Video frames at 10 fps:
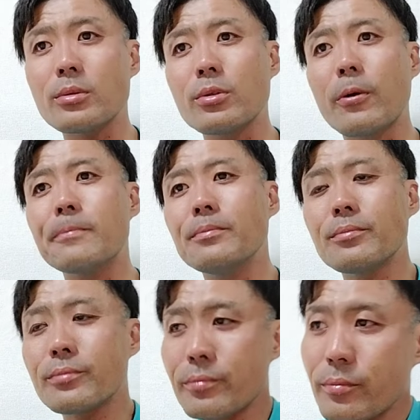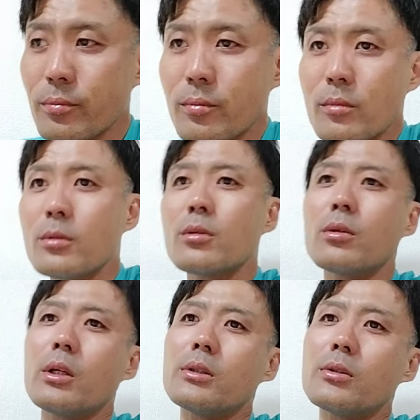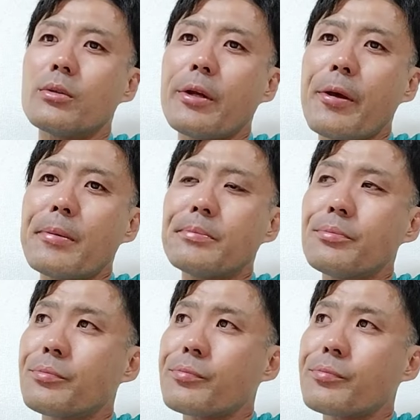そうそうなんですよね、うん